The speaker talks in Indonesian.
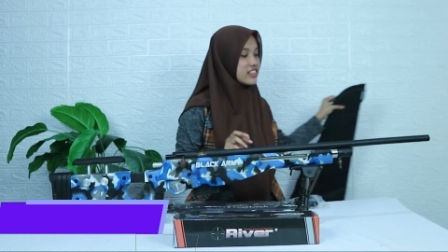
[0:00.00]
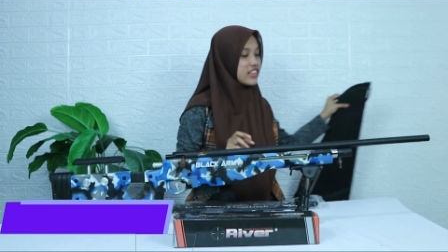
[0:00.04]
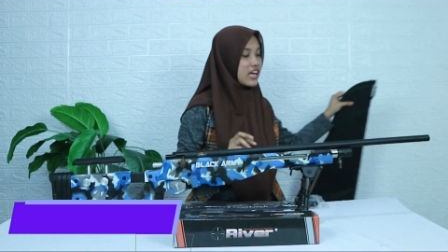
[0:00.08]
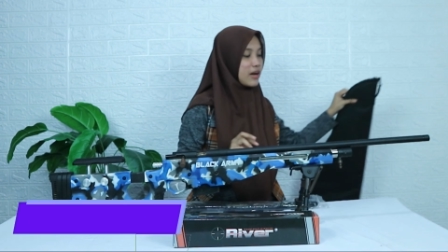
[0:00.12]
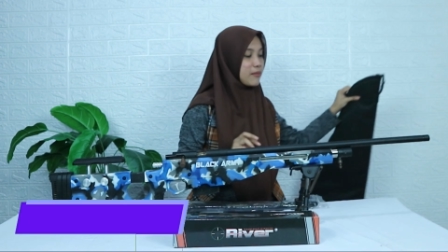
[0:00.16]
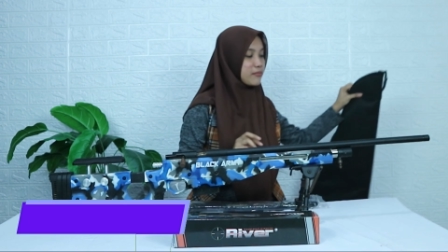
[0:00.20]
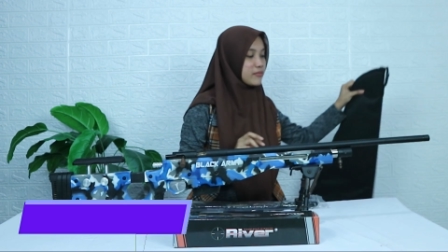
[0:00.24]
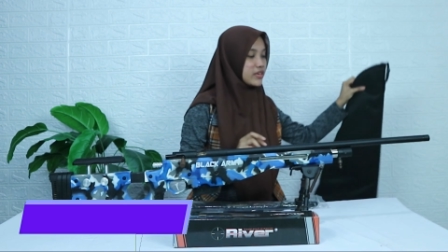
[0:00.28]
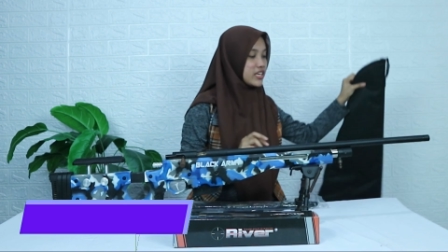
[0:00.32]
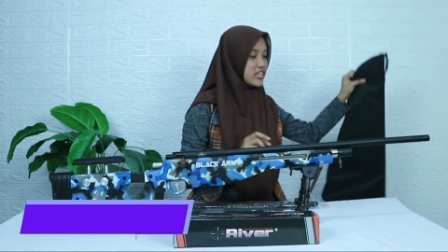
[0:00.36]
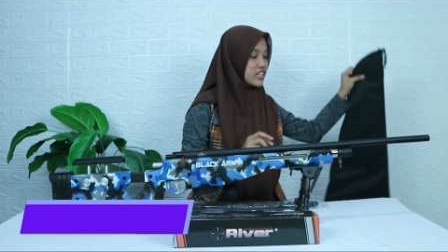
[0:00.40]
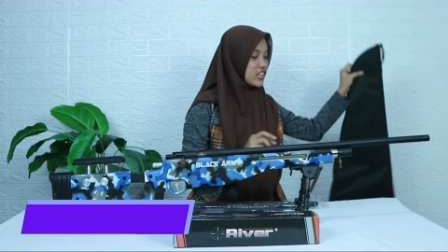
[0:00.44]

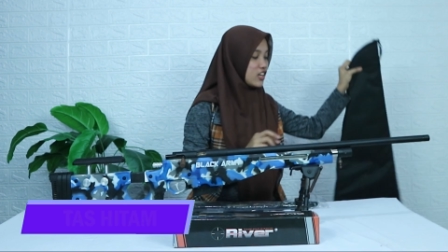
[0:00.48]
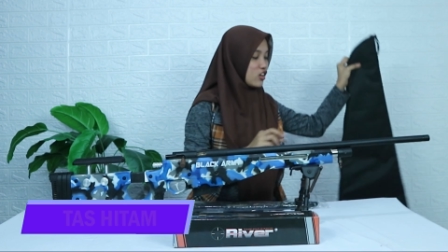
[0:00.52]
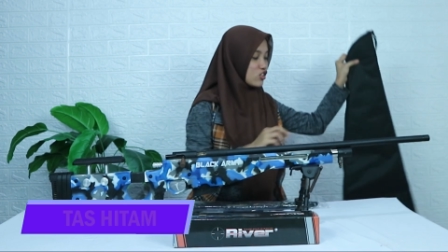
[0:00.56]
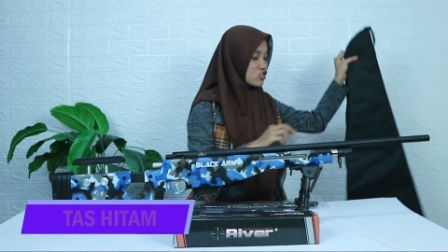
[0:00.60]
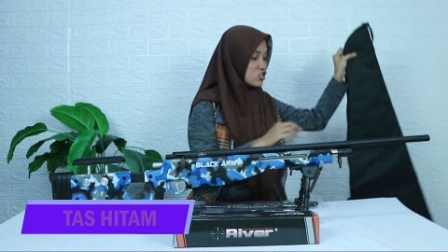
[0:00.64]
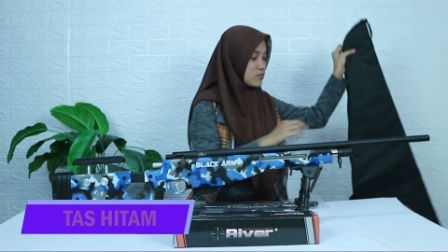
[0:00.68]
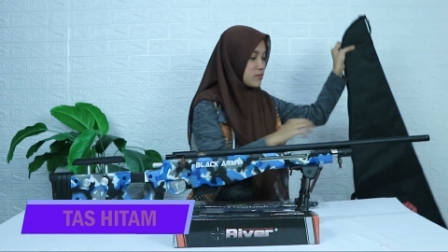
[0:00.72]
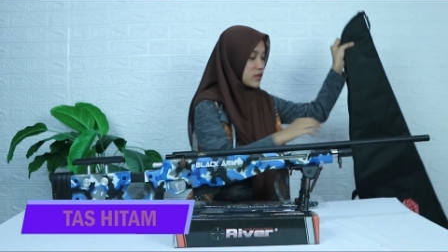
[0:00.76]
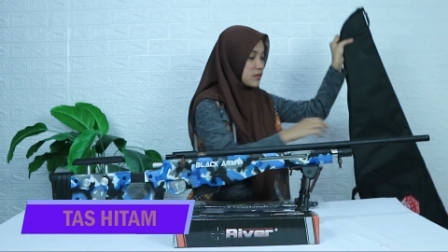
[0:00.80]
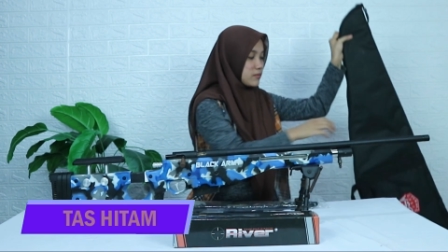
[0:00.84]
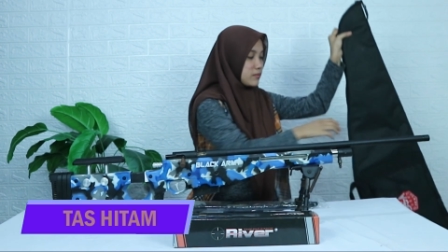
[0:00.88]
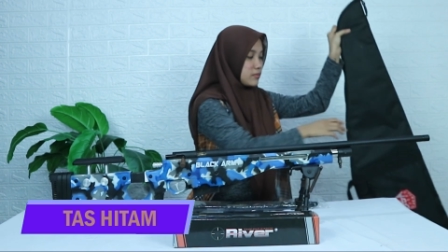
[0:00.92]
hitam ini loh
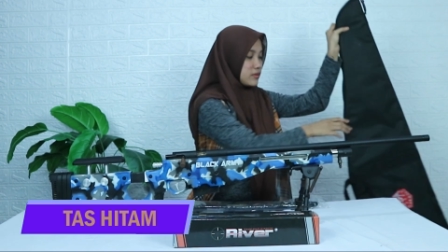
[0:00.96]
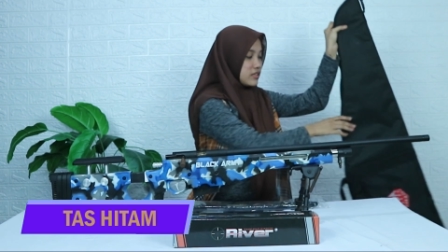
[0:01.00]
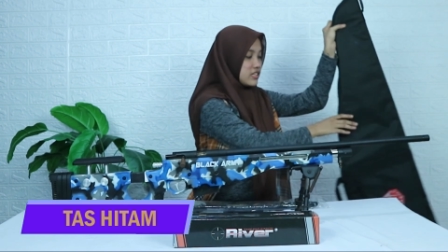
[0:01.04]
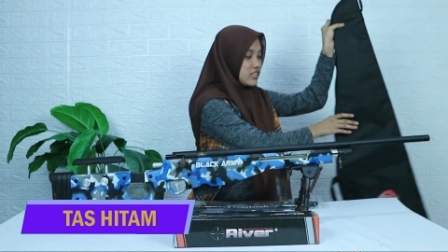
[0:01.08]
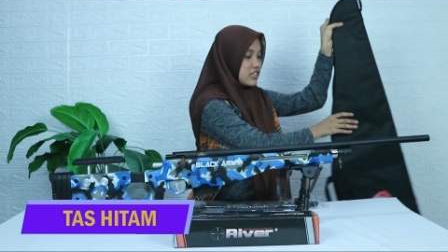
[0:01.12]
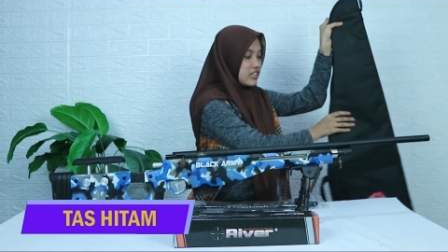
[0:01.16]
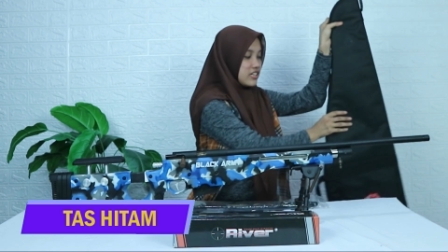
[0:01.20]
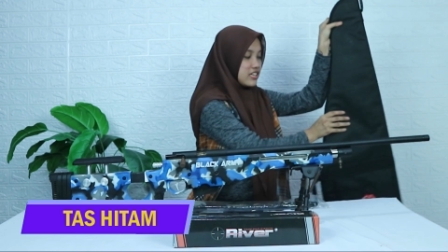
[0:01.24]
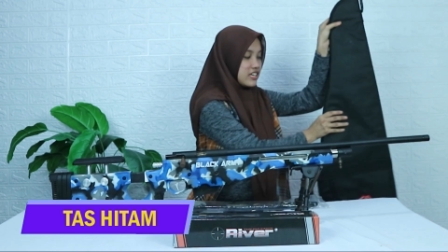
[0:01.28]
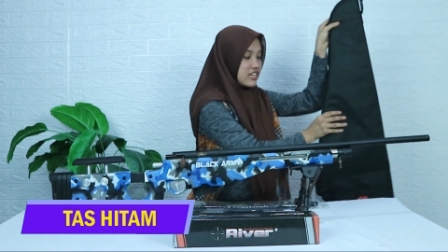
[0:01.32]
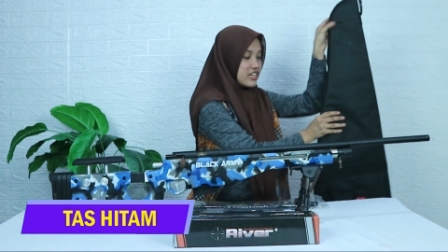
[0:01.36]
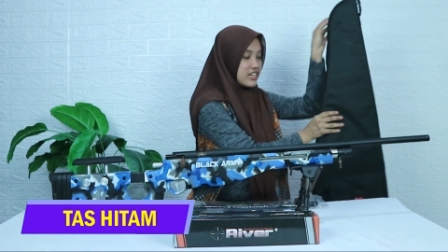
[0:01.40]
sobat
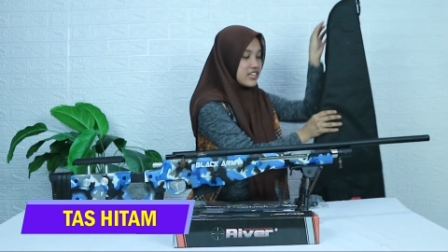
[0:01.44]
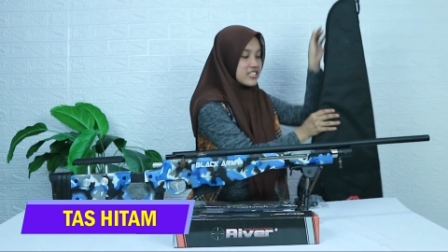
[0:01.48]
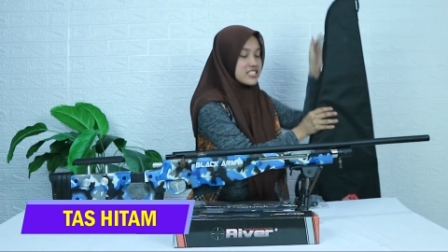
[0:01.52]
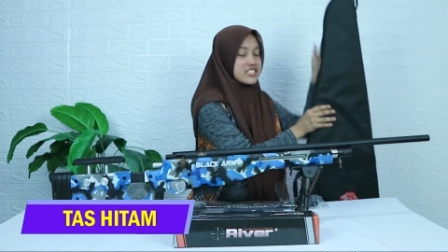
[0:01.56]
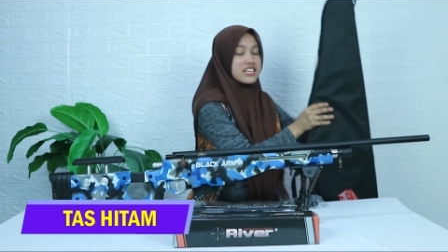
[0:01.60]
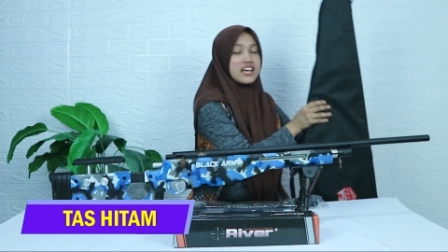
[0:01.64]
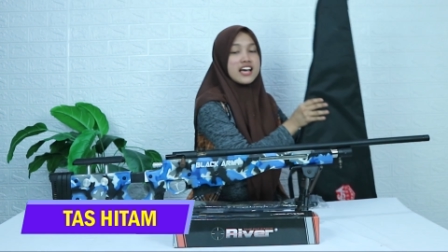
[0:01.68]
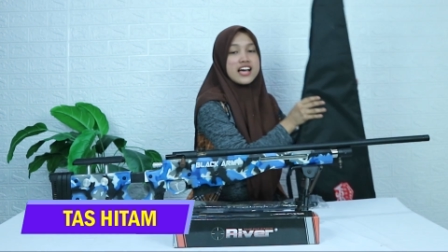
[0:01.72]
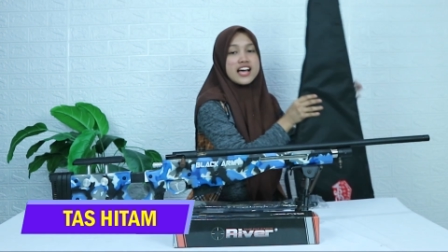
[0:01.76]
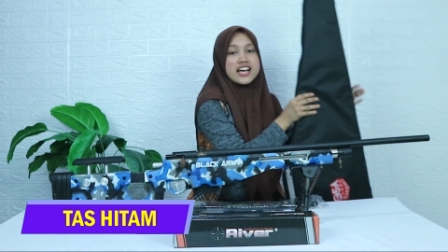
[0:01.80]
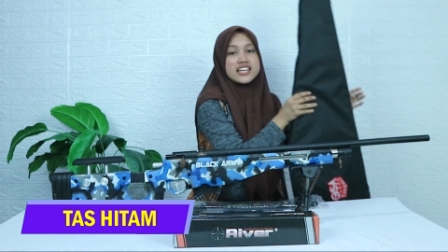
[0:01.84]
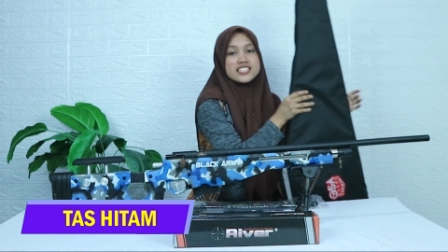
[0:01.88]

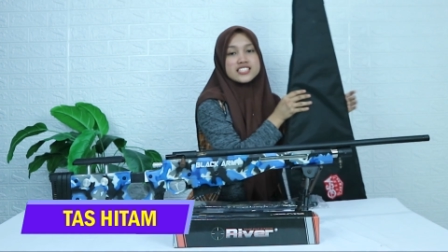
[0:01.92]
bedilers